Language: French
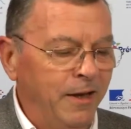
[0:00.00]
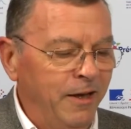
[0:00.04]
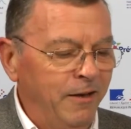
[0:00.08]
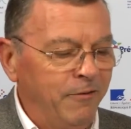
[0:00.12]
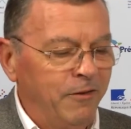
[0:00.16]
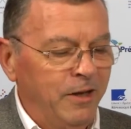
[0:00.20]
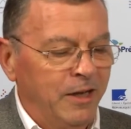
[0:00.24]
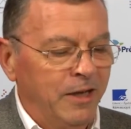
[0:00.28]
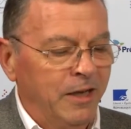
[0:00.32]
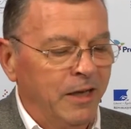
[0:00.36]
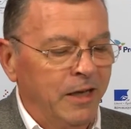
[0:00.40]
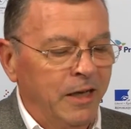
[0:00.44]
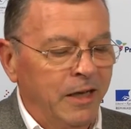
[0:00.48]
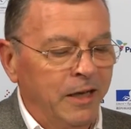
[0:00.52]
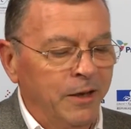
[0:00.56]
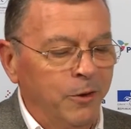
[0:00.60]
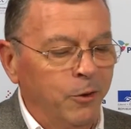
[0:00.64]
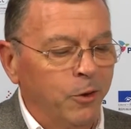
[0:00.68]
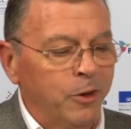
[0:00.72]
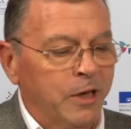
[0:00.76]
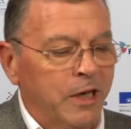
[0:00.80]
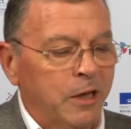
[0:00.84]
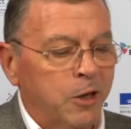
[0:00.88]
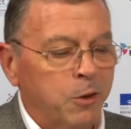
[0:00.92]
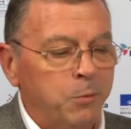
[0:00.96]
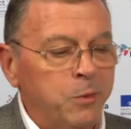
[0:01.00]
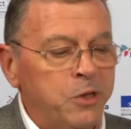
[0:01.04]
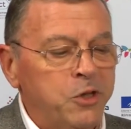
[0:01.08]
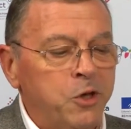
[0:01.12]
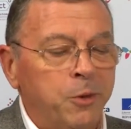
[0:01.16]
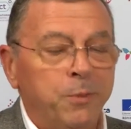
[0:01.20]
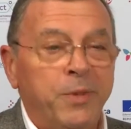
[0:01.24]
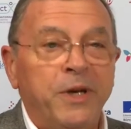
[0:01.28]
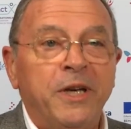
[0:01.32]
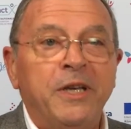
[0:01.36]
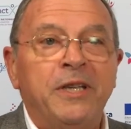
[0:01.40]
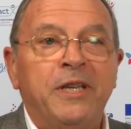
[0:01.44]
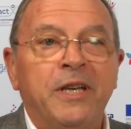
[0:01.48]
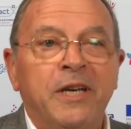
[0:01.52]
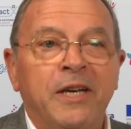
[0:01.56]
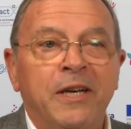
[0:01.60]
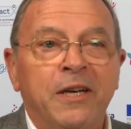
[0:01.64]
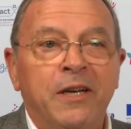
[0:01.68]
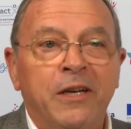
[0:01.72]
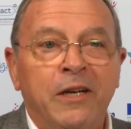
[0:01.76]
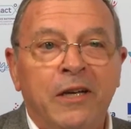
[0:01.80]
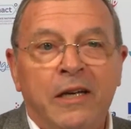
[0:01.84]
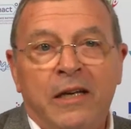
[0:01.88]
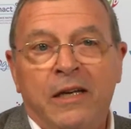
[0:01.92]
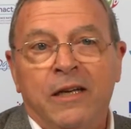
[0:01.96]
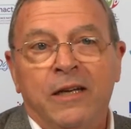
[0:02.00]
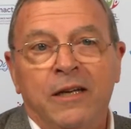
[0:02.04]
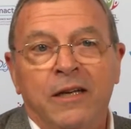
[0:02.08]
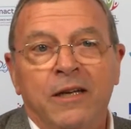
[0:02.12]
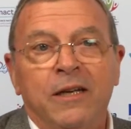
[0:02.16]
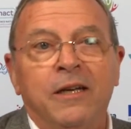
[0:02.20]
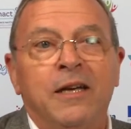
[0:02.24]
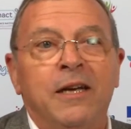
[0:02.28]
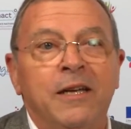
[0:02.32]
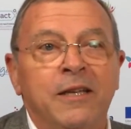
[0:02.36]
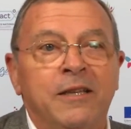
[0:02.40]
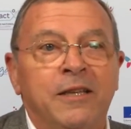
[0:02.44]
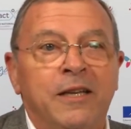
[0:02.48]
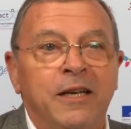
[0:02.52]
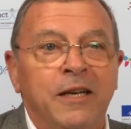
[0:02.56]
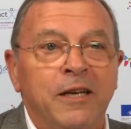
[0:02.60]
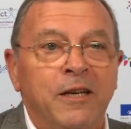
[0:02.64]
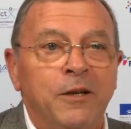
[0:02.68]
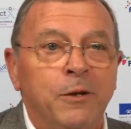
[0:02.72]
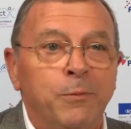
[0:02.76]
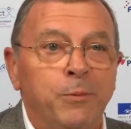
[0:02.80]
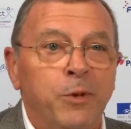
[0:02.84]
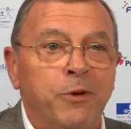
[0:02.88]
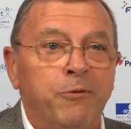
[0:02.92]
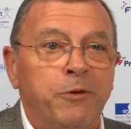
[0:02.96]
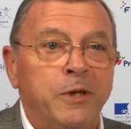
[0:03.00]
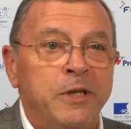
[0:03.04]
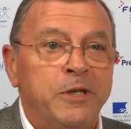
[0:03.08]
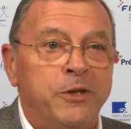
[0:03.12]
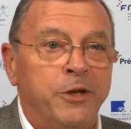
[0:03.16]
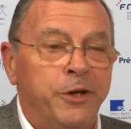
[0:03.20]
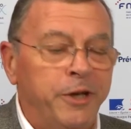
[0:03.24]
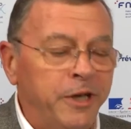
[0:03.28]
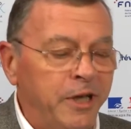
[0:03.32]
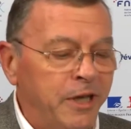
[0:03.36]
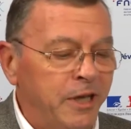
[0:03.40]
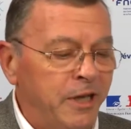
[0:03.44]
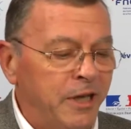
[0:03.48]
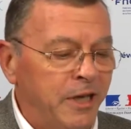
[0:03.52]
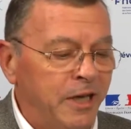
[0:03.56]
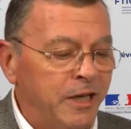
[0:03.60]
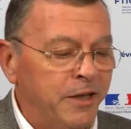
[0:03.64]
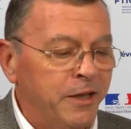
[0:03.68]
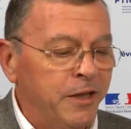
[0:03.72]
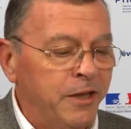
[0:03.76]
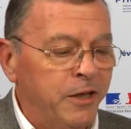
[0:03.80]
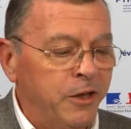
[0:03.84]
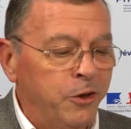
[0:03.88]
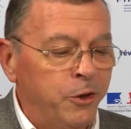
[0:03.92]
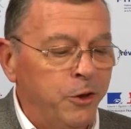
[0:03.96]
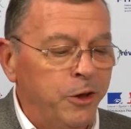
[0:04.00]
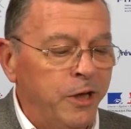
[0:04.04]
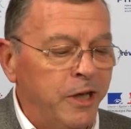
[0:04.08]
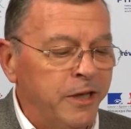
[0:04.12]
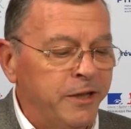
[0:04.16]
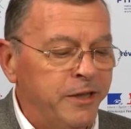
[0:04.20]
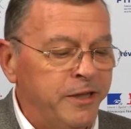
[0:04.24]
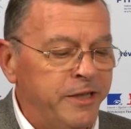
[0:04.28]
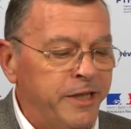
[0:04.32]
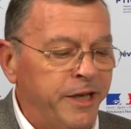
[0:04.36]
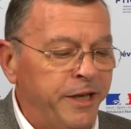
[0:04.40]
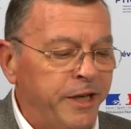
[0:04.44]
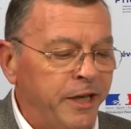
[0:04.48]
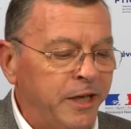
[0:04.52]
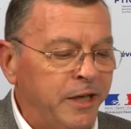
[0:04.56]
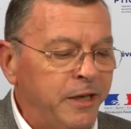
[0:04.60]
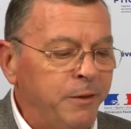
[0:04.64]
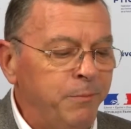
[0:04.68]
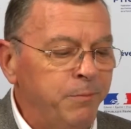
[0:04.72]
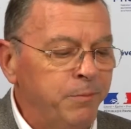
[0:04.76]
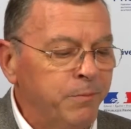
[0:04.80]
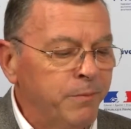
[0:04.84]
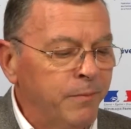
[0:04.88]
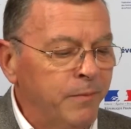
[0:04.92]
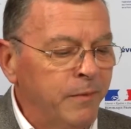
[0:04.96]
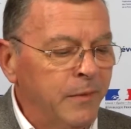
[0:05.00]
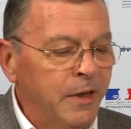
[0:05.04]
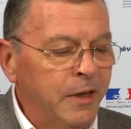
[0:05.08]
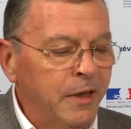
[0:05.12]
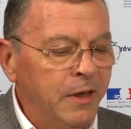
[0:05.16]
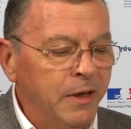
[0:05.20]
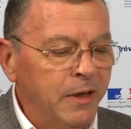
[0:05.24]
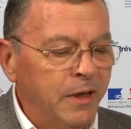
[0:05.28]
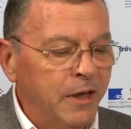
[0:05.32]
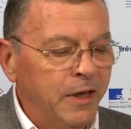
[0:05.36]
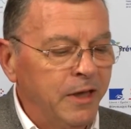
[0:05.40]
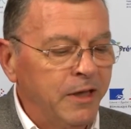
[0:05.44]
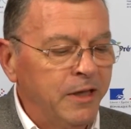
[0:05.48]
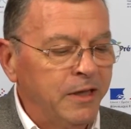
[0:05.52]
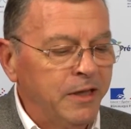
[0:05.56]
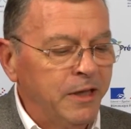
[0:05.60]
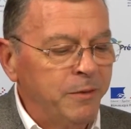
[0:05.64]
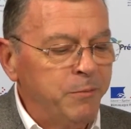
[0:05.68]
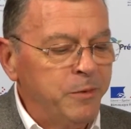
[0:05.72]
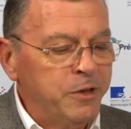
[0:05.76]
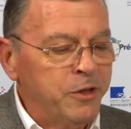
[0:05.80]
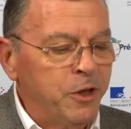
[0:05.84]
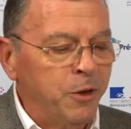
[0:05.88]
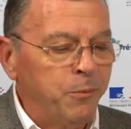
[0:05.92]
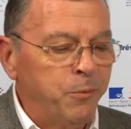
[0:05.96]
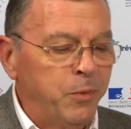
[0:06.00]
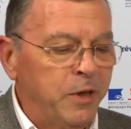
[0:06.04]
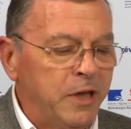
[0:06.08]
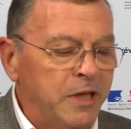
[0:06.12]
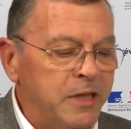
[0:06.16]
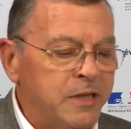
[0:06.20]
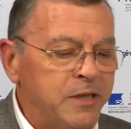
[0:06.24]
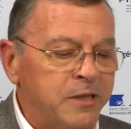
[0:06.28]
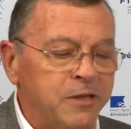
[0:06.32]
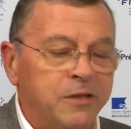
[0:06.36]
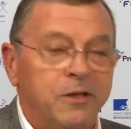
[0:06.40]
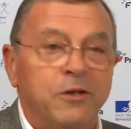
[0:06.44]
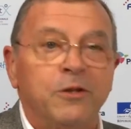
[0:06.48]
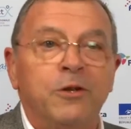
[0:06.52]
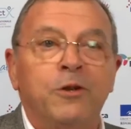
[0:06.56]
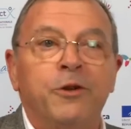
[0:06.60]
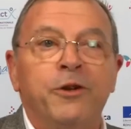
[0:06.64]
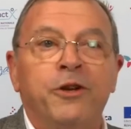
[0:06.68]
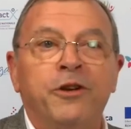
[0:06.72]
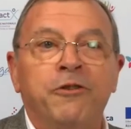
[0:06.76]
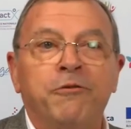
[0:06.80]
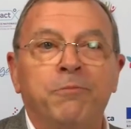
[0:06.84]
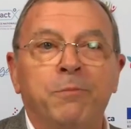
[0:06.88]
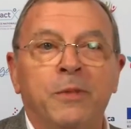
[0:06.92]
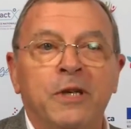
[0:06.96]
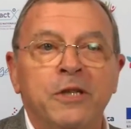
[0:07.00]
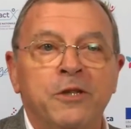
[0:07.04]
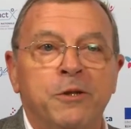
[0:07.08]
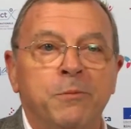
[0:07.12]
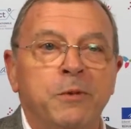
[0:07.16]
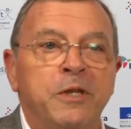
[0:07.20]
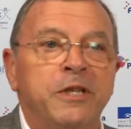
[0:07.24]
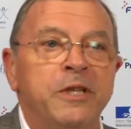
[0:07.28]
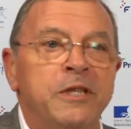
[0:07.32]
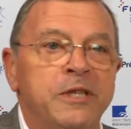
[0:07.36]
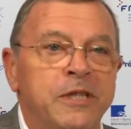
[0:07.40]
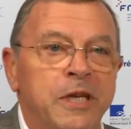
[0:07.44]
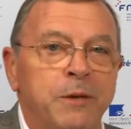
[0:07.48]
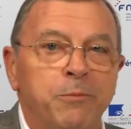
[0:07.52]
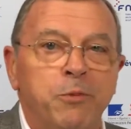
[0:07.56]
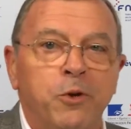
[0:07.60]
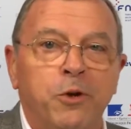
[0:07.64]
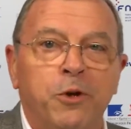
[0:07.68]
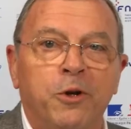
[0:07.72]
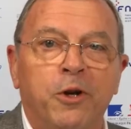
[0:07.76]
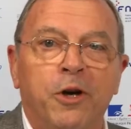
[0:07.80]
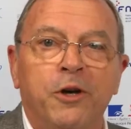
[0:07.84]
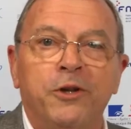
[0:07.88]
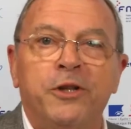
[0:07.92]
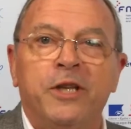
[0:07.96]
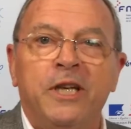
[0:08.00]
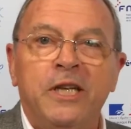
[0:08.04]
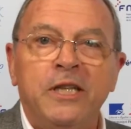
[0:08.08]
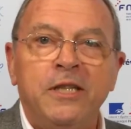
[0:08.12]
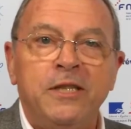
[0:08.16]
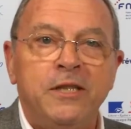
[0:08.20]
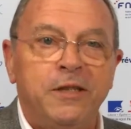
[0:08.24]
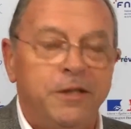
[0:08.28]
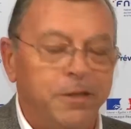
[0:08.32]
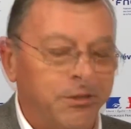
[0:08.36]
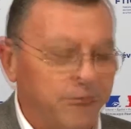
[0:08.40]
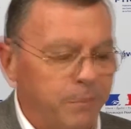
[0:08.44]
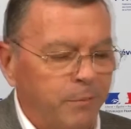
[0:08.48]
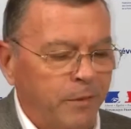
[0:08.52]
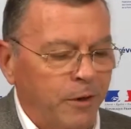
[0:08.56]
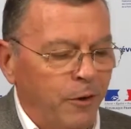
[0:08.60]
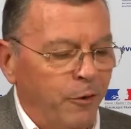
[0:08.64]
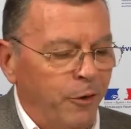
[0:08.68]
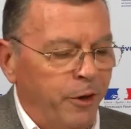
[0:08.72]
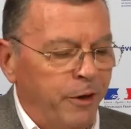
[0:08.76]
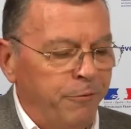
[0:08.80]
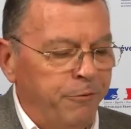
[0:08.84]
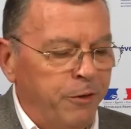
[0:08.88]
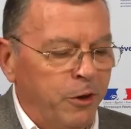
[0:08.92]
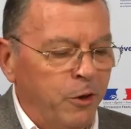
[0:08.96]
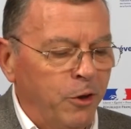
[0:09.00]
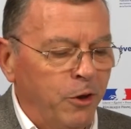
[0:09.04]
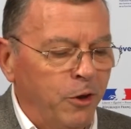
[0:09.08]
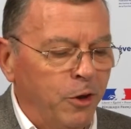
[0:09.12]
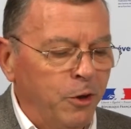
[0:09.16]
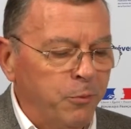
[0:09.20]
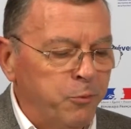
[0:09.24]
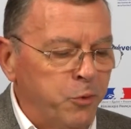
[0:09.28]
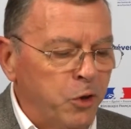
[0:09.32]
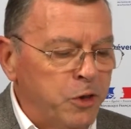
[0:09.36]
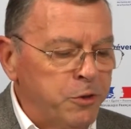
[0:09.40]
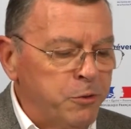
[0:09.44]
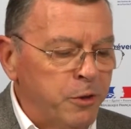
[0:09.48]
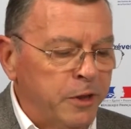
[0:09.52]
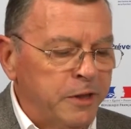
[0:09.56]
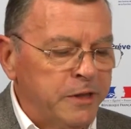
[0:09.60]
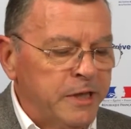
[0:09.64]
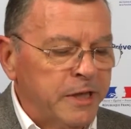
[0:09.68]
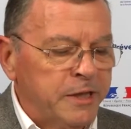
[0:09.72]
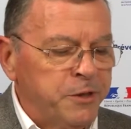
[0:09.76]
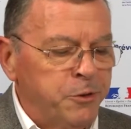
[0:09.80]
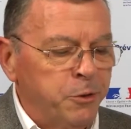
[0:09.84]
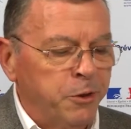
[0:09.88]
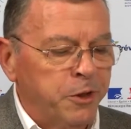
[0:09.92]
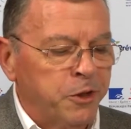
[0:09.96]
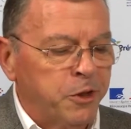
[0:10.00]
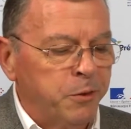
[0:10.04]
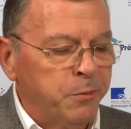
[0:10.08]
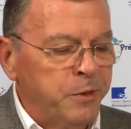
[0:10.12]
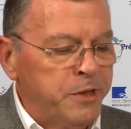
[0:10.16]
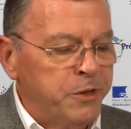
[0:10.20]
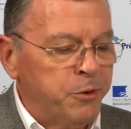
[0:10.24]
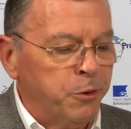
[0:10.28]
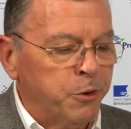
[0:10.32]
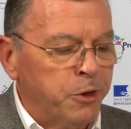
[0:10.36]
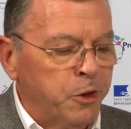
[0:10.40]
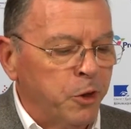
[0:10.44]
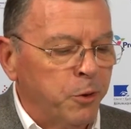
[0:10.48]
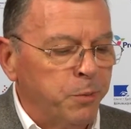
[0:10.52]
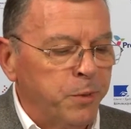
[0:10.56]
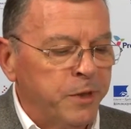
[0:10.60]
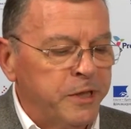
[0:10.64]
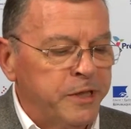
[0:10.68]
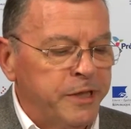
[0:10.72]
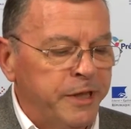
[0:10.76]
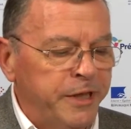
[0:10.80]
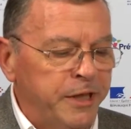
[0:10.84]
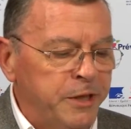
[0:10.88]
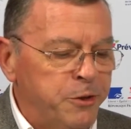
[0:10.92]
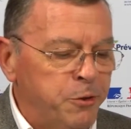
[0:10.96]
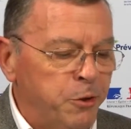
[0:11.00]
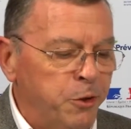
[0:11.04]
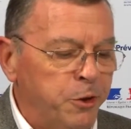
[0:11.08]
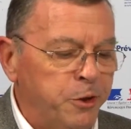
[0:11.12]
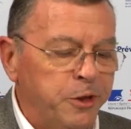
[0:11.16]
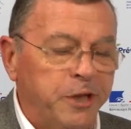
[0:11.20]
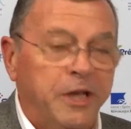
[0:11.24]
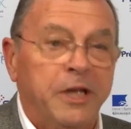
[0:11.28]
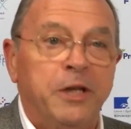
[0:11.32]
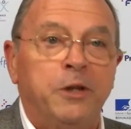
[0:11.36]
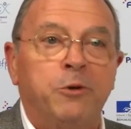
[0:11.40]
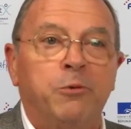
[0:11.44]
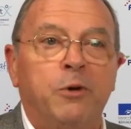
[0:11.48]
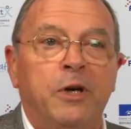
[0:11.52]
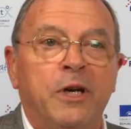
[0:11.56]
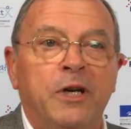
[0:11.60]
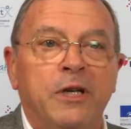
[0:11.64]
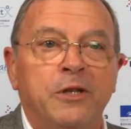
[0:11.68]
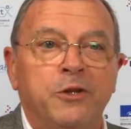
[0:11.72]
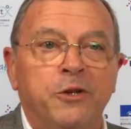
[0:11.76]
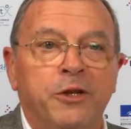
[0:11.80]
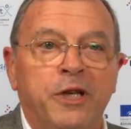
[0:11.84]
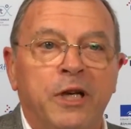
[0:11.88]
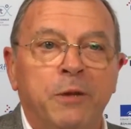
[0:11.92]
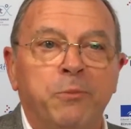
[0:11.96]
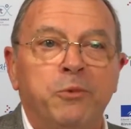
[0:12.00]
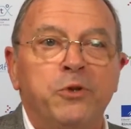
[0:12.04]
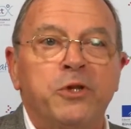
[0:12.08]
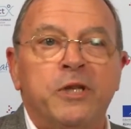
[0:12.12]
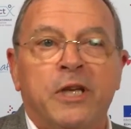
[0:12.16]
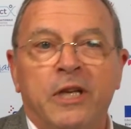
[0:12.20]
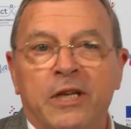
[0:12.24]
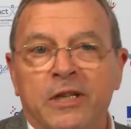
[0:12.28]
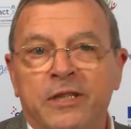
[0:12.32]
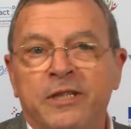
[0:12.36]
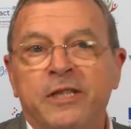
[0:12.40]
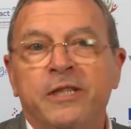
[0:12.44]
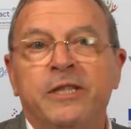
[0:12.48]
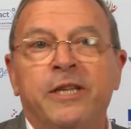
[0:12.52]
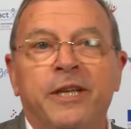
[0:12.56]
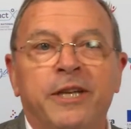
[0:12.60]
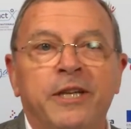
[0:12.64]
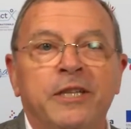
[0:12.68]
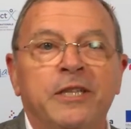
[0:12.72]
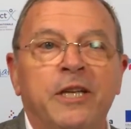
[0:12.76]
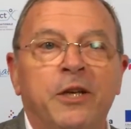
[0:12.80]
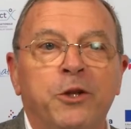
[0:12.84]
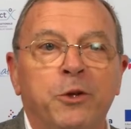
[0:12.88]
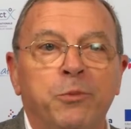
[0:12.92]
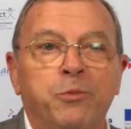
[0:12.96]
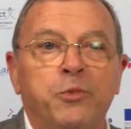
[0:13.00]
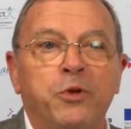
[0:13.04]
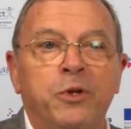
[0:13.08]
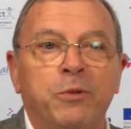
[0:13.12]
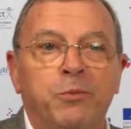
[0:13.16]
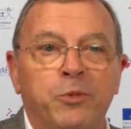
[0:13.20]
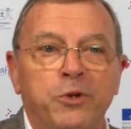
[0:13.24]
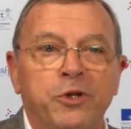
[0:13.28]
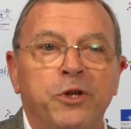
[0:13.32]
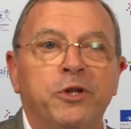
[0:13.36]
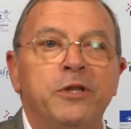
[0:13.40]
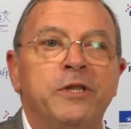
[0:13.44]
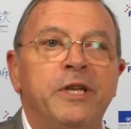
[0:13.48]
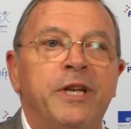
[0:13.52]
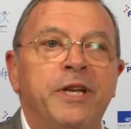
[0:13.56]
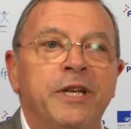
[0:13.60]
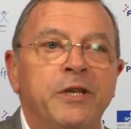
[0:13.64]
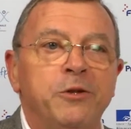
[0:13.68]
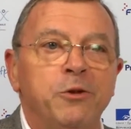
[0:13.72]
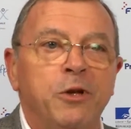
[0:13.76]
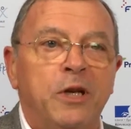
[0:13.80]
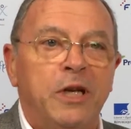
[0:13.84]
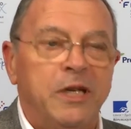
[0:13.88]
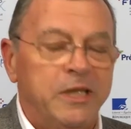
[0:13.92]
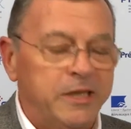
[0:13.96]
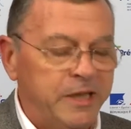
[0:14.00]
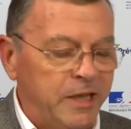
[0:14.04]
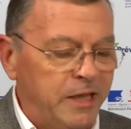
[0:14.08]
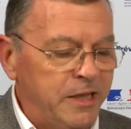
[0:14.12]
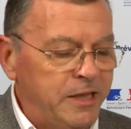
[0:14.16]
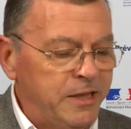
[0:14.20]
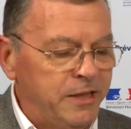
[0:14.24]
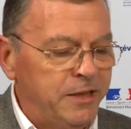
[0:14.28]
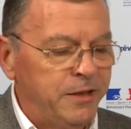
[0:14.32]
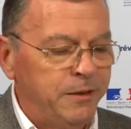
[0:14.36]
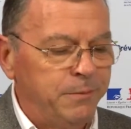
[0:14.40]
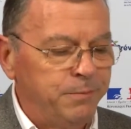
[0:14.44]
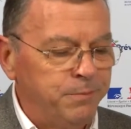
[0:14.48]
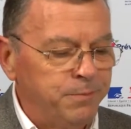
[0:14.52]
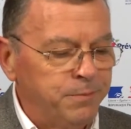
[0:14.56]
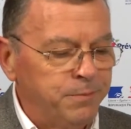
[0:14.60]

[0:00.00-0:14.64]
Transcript: Voilà. Donc la commission paritaire interprofessionnelle de l'artisanat a été mise en place le 9 mars 2017 pour le Grand Est. On a fait le, point sur les actions et commissions qui l'ont précédé sur le territoire régional, puisqu'elle existait déjà depuis plusieurs années sur l'Alsace.